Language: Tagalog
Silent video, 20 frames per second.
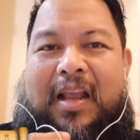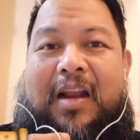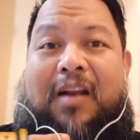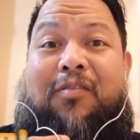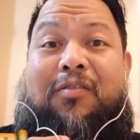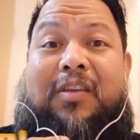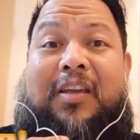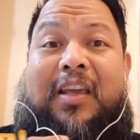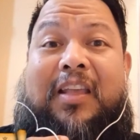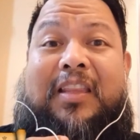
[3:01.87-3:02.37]

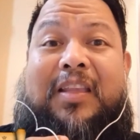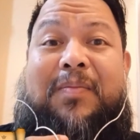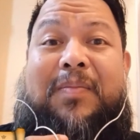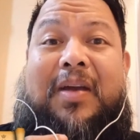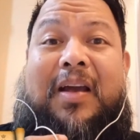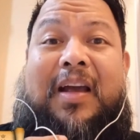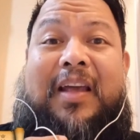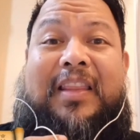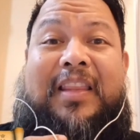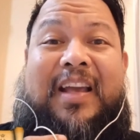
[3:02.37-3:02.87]
Lalo tigit
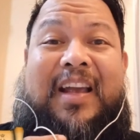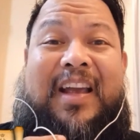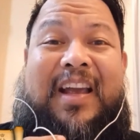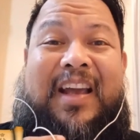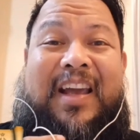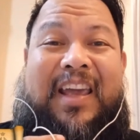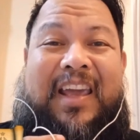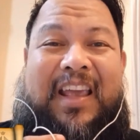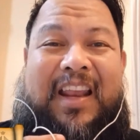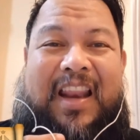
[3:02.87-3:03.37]
ang mga
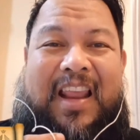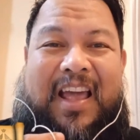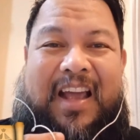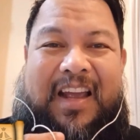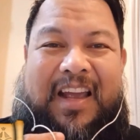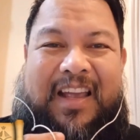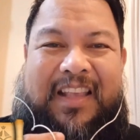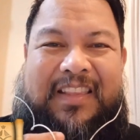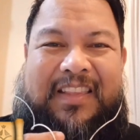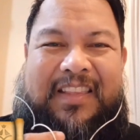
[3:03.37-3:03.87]

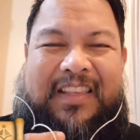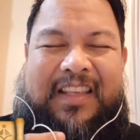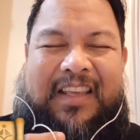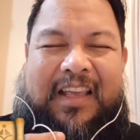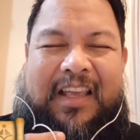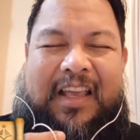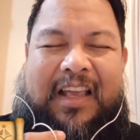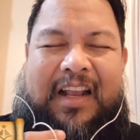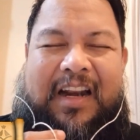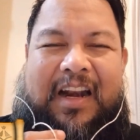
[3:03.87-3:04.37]

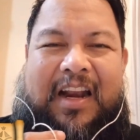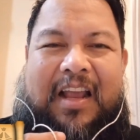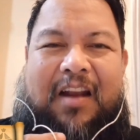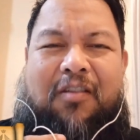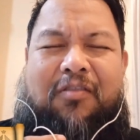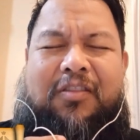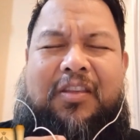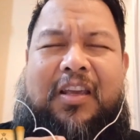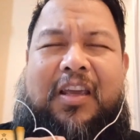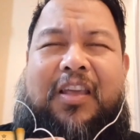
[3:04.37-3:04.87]
nangangailangan
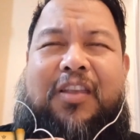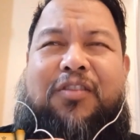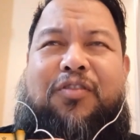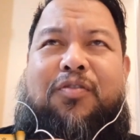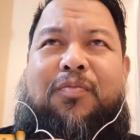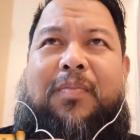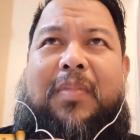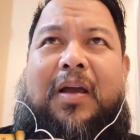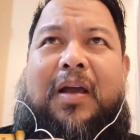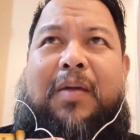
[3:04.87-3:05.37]
lalo tigit
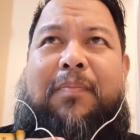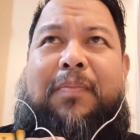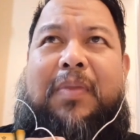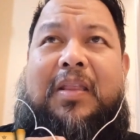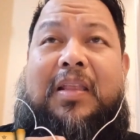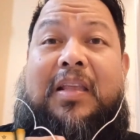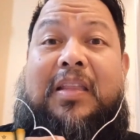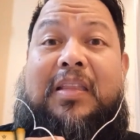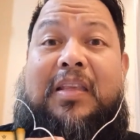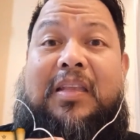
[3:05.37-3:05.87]
yung mga
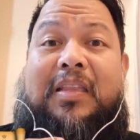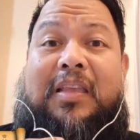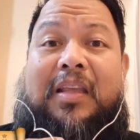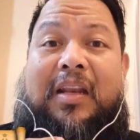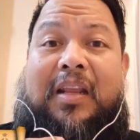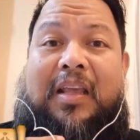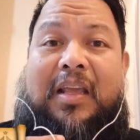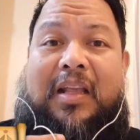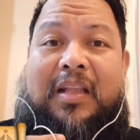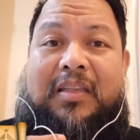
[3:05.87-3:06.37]

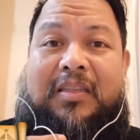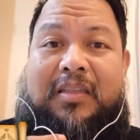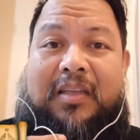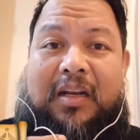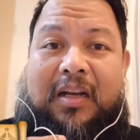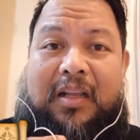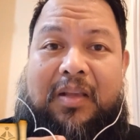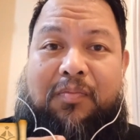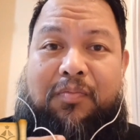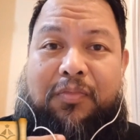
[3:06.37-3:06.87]
pinandidirihan
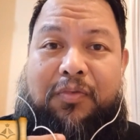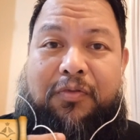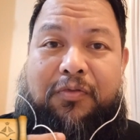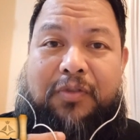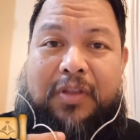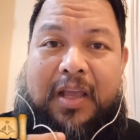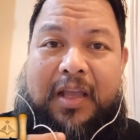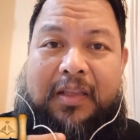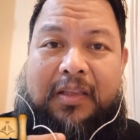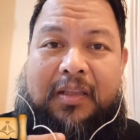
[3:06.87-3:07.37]
sa
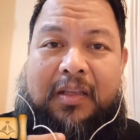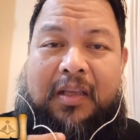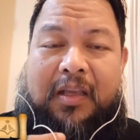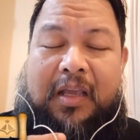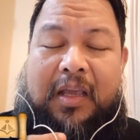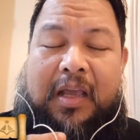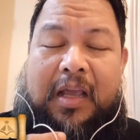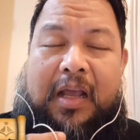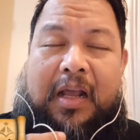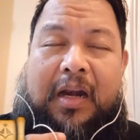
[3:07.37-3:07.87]
lipunan,
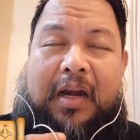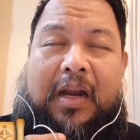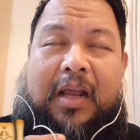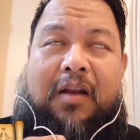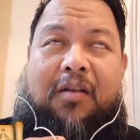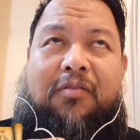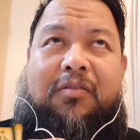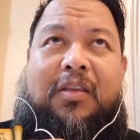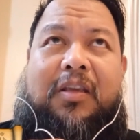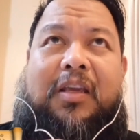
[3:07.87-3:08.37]

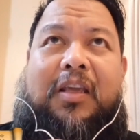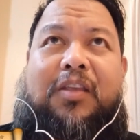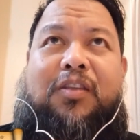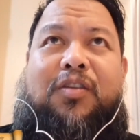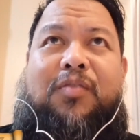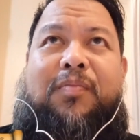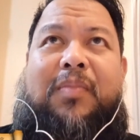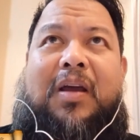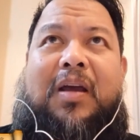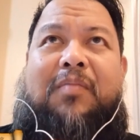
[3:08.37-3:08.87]
lalo tigit
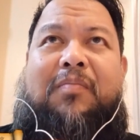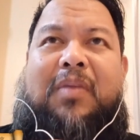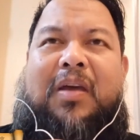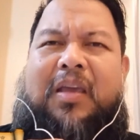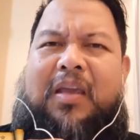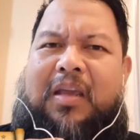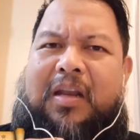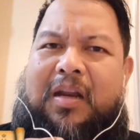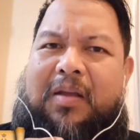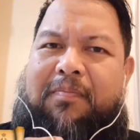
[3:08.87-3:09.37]
yung mga
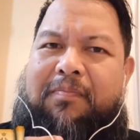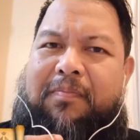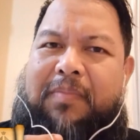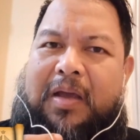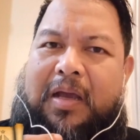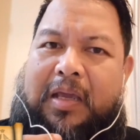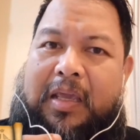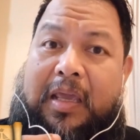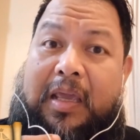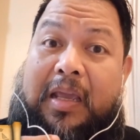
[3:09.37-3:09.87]
mahirap
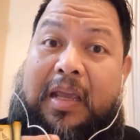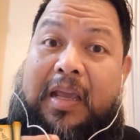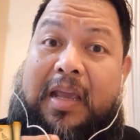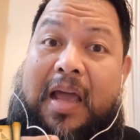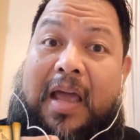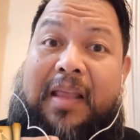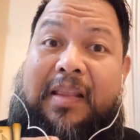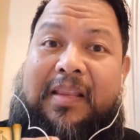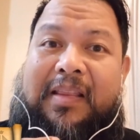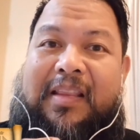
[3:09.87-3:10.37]

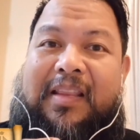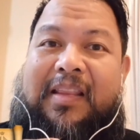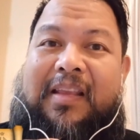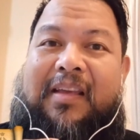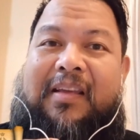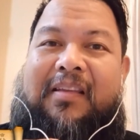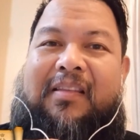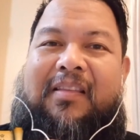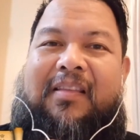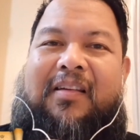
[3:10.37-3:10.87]
pakinggan,
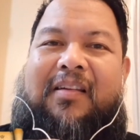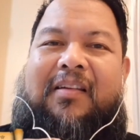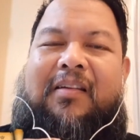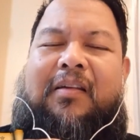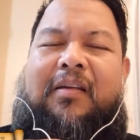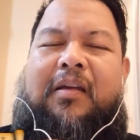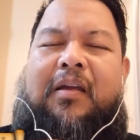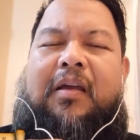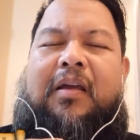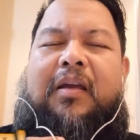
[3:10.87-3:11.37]

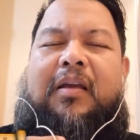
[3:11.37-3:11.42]
no?